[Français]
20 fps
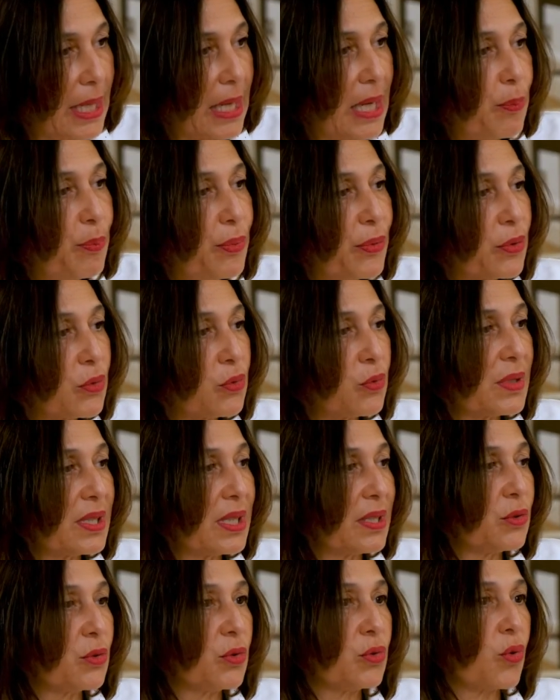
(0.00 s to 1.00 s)
Et pour nous,
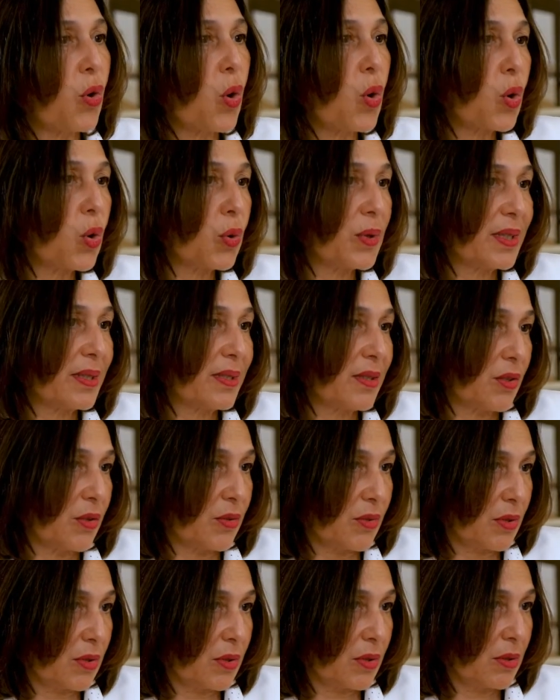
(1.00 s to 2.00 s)
c'est une
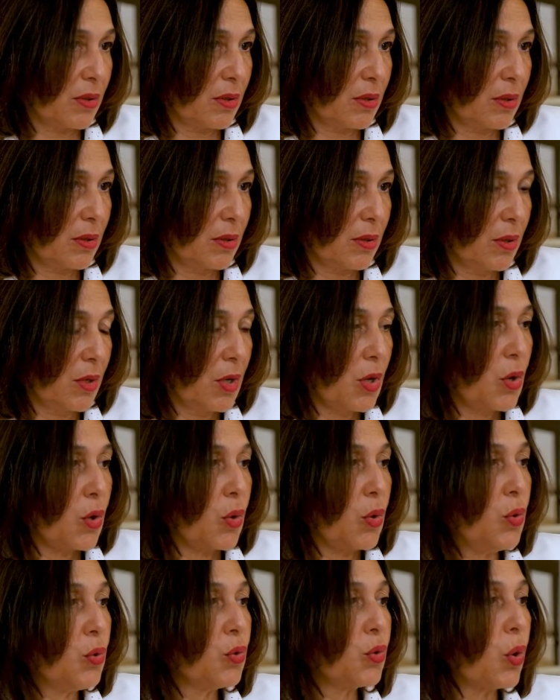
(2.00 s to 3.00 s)
reconnaissance.
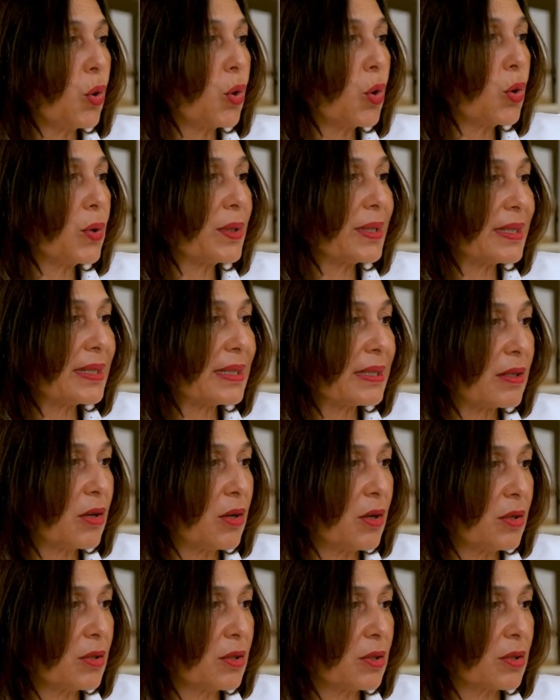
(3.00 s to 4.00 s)
Une
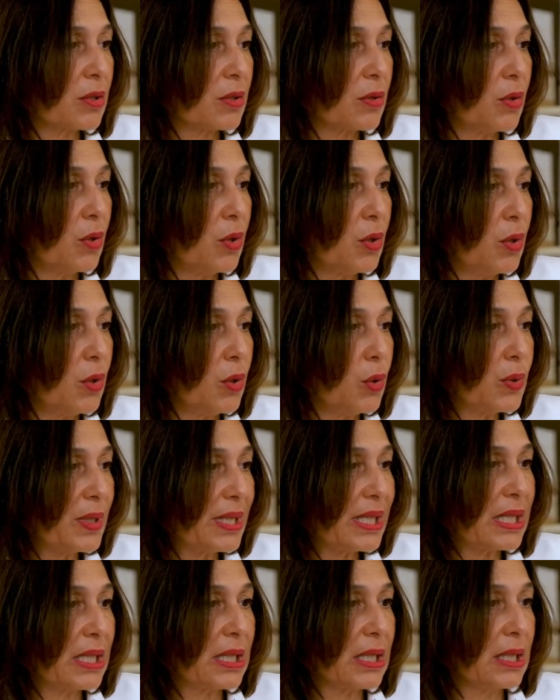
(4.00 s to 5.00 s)
reconnaissance
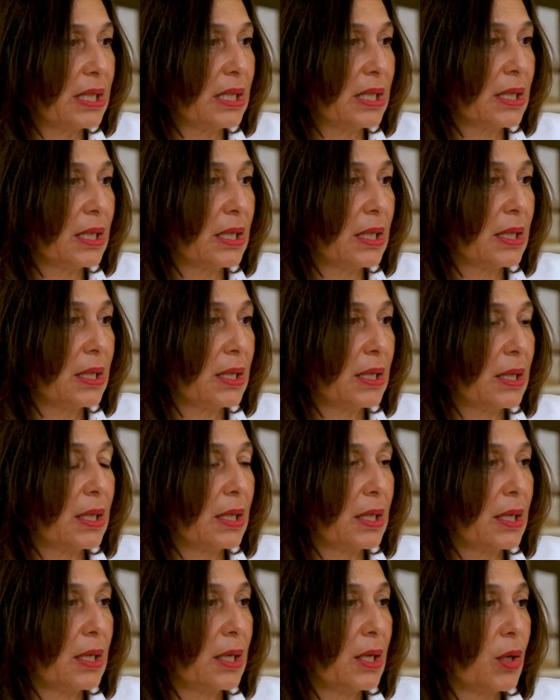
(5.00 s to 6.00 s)
aussi
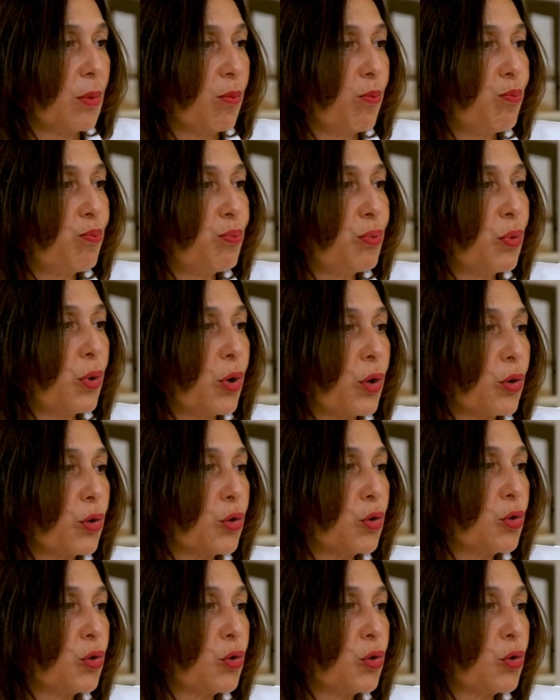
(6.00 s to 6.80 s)
pour